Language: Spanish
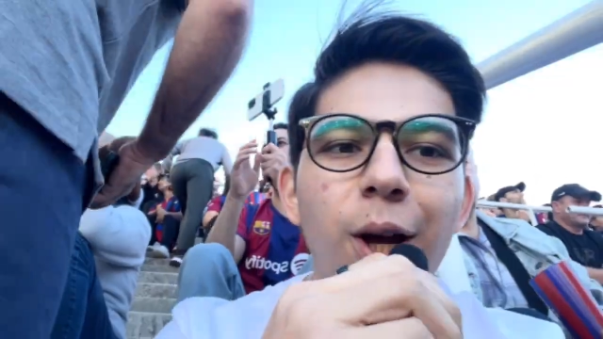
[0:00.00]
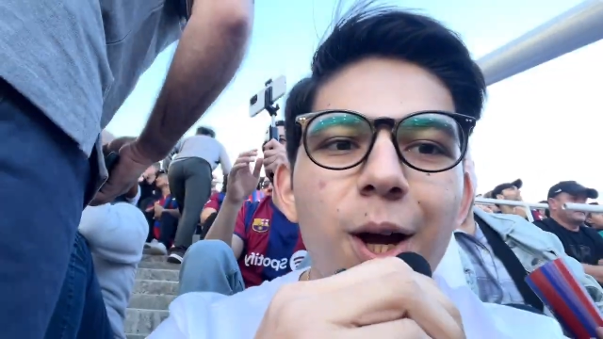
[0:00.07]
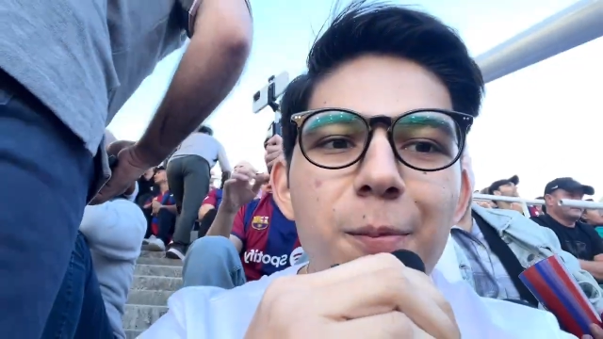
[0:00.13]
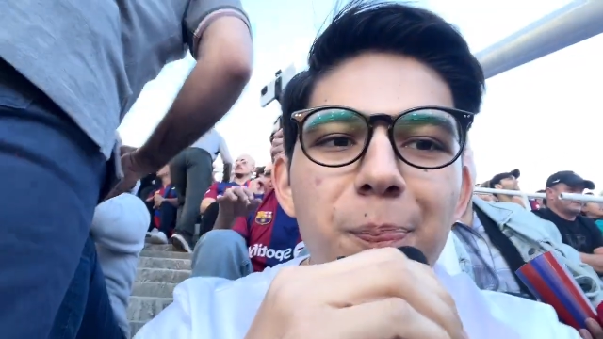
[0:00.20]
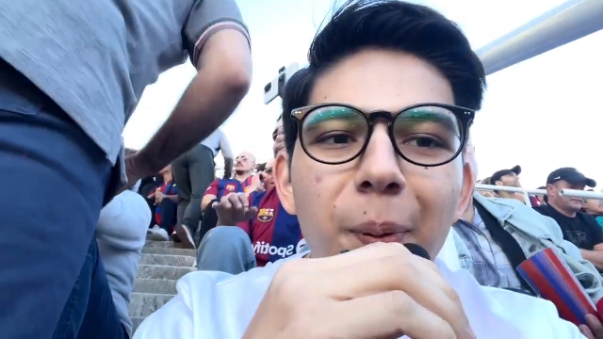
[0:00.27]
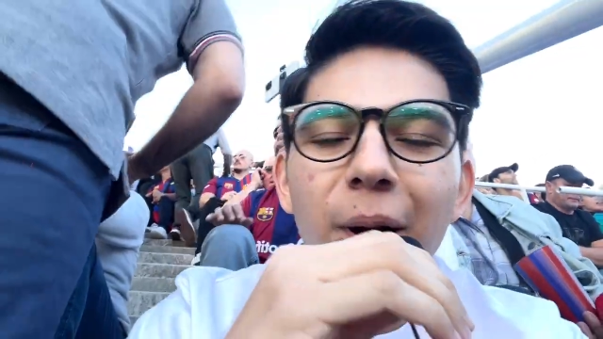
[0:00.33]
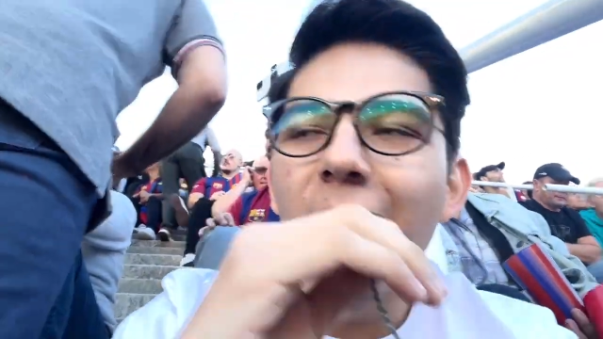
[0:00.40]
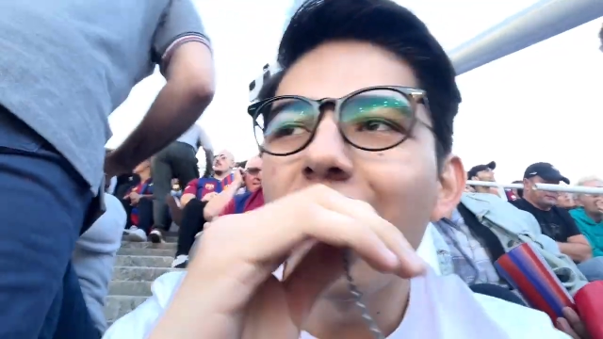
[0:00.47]
¿Qué
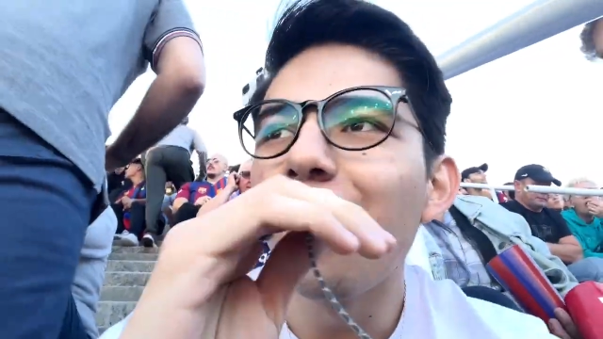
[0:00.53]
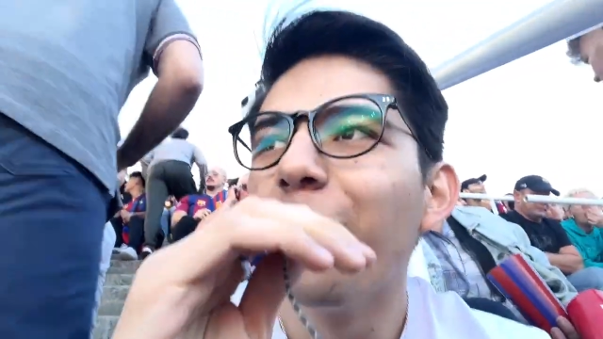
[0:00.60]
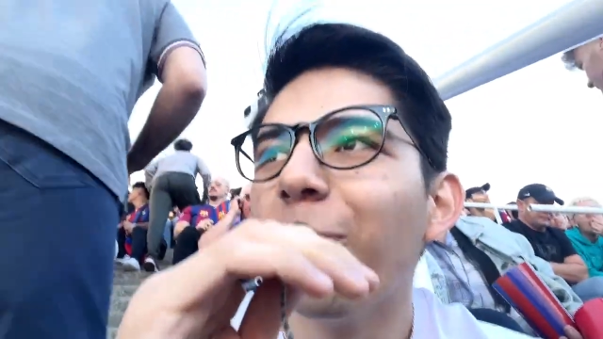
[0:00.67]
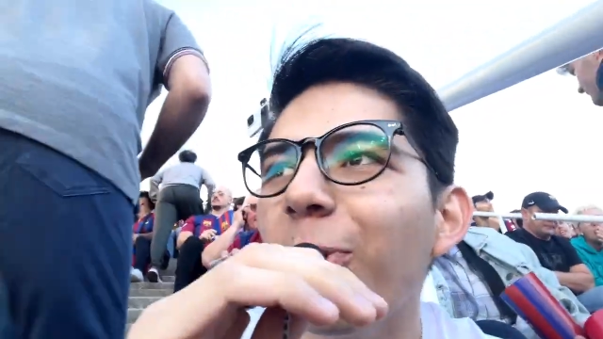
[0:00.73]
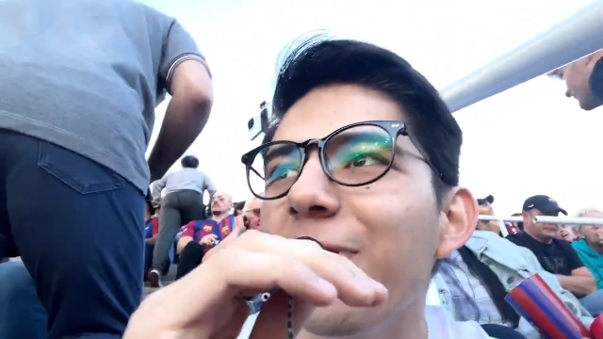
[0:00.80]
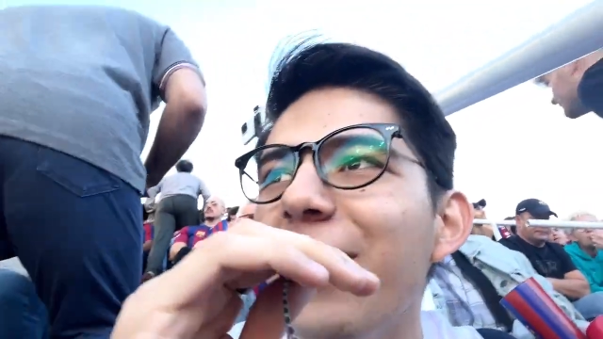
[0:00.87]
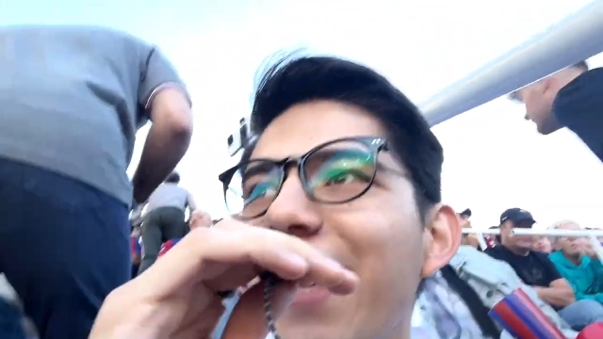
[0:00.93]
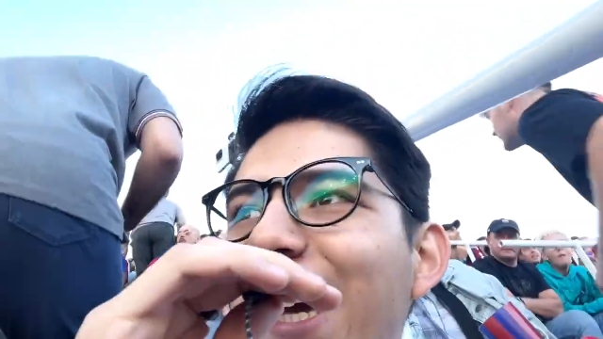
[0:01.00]
para
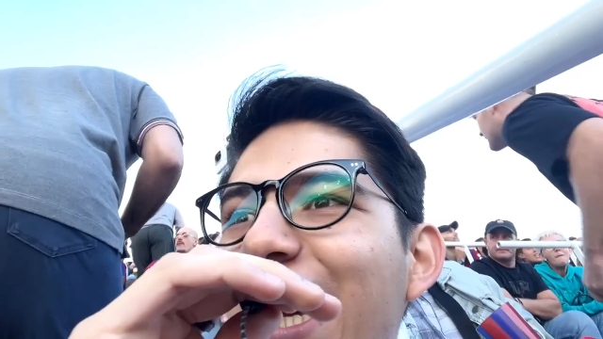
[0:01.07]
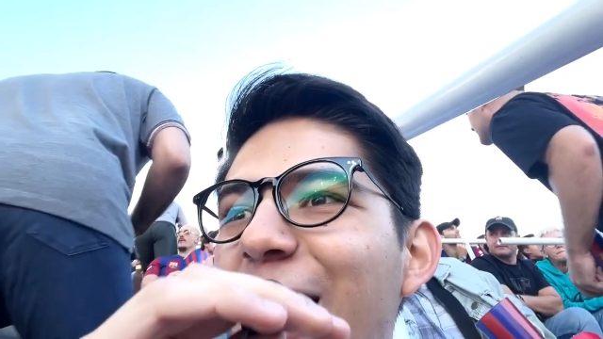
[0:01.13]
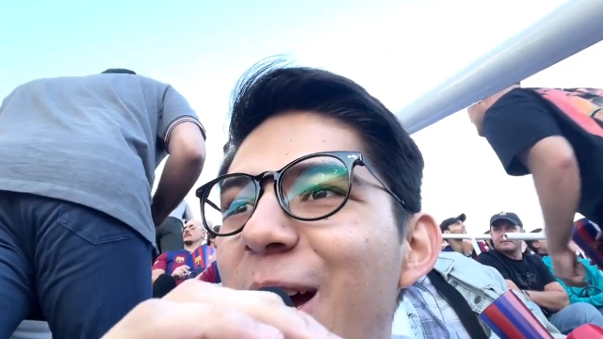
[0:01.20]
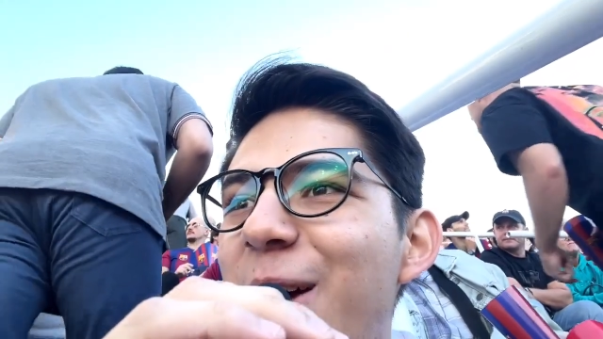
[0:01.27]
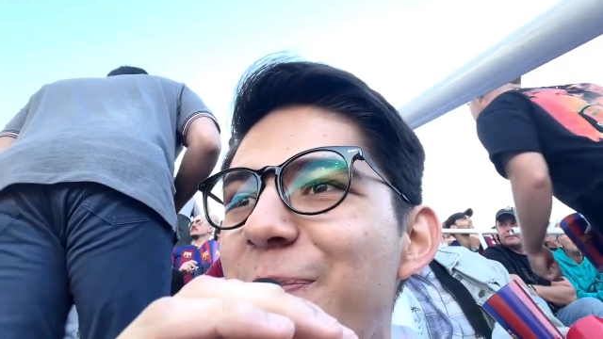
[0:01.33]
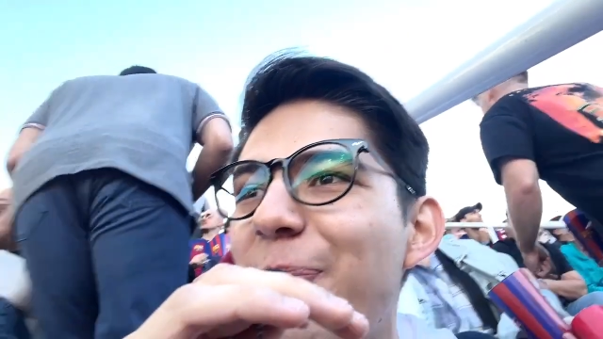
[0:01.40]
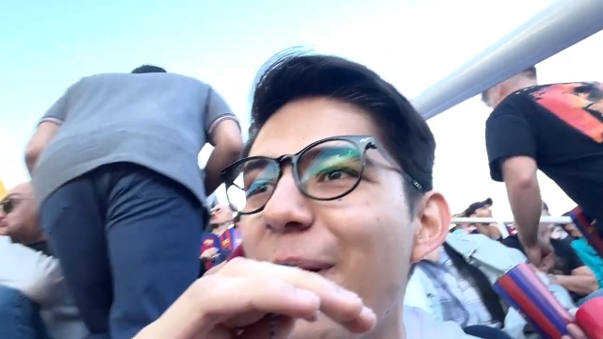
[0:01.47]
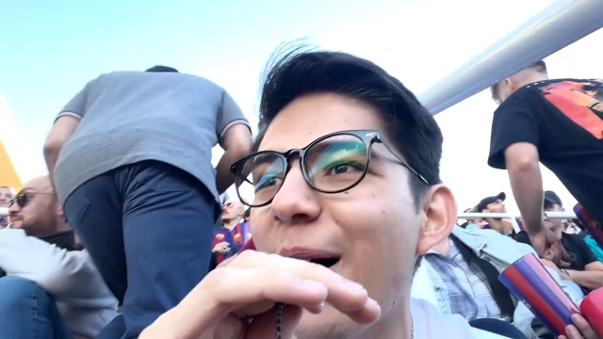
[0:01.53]
dónde,
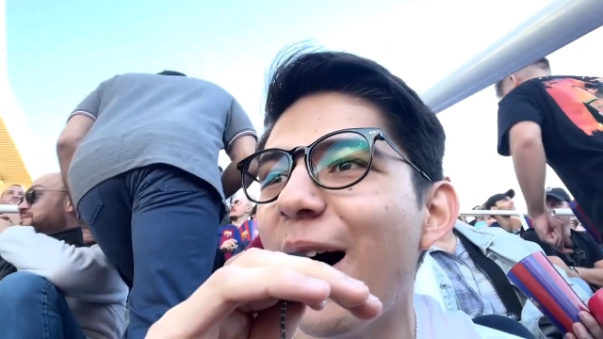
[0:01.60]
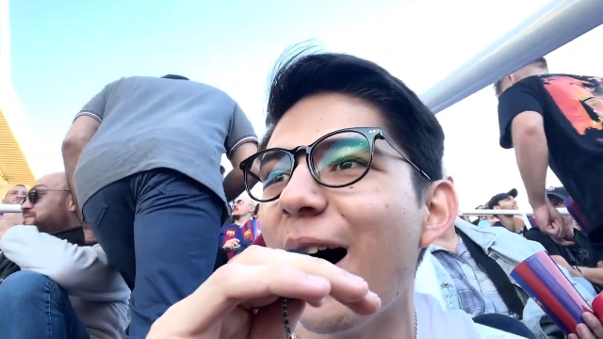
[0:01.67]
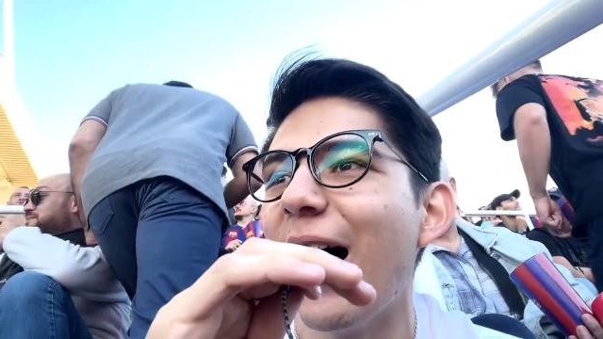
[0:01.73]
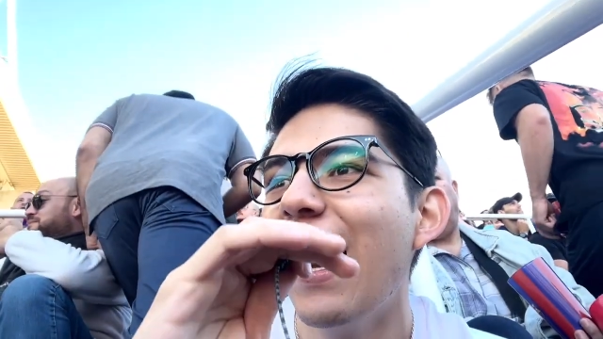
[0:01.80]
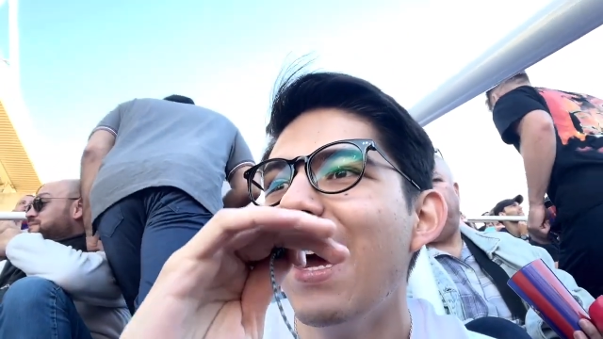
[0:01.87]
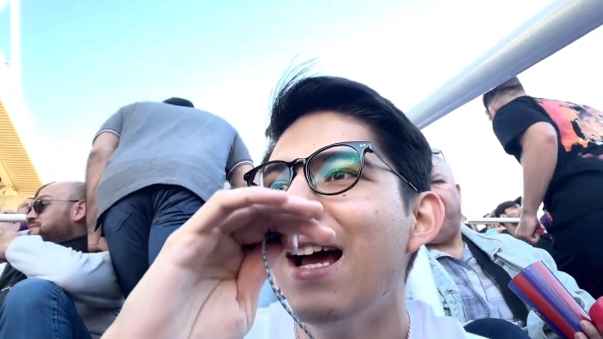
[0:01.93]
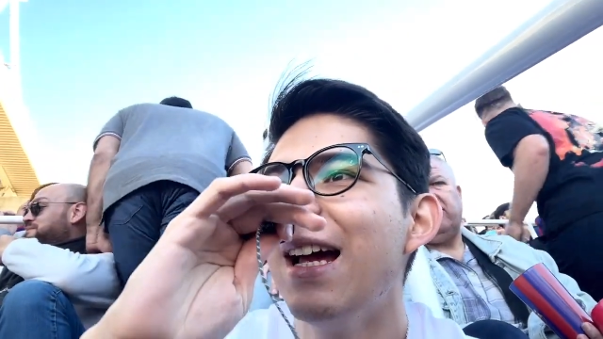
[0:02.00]
quepa?